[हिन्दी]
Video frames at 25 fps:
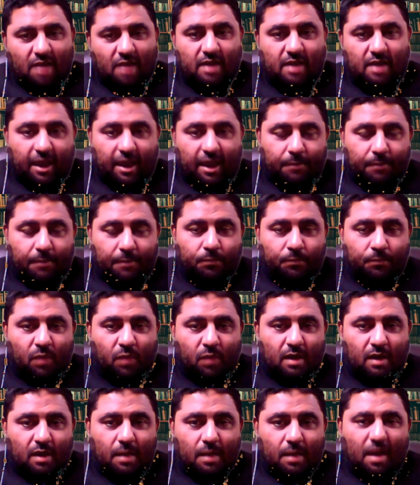है
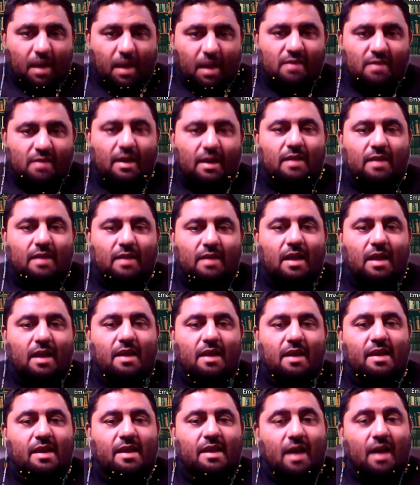नमाज अल्लाह ताला की
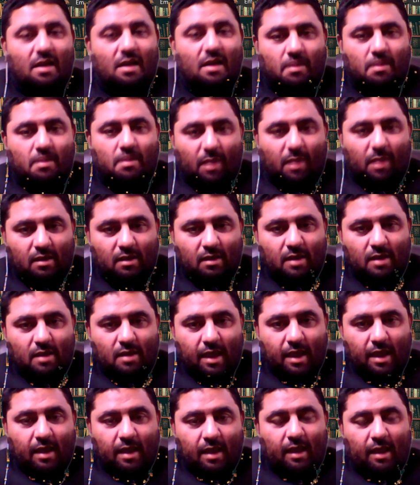ख़ास इबादत है
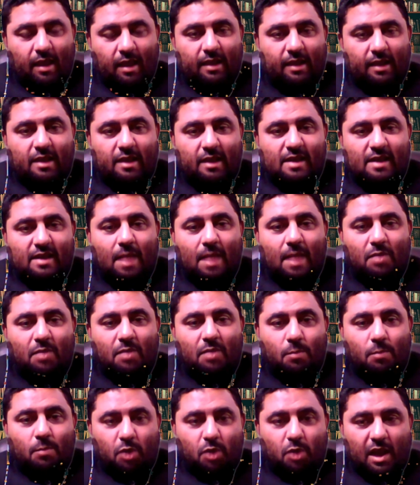ये इस्लाम की
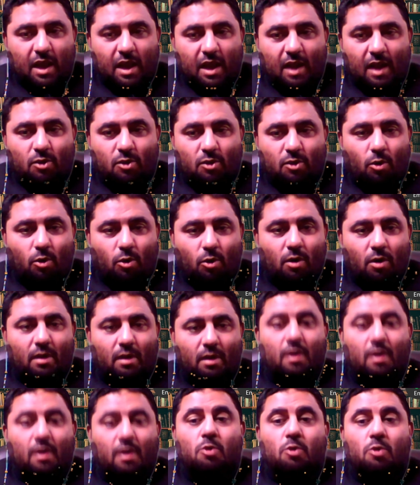बुनियाद और
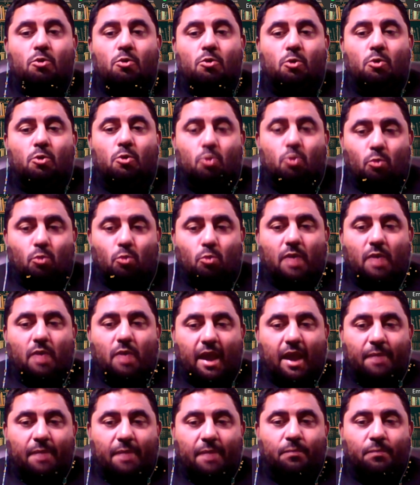सुतून है
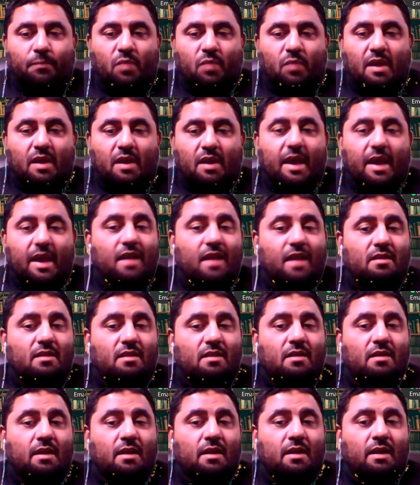एक
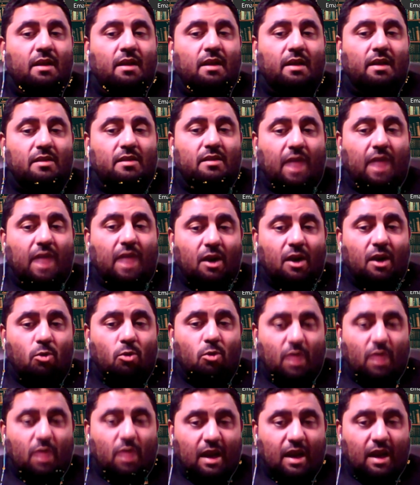ताल्लुक का
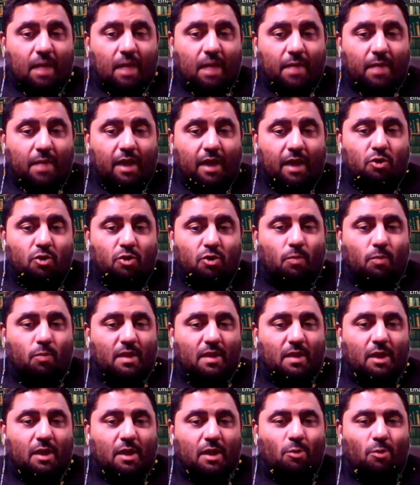नाम है जो बंदे
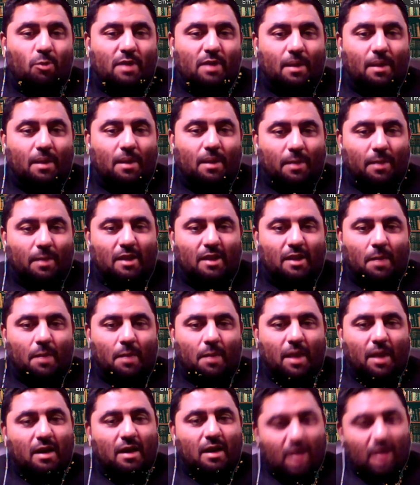और उसके रब के
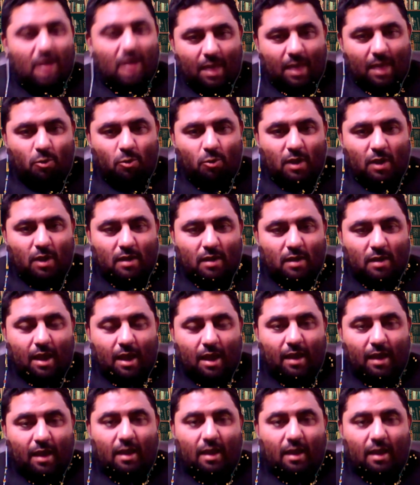दरमियान कायम हो जाता है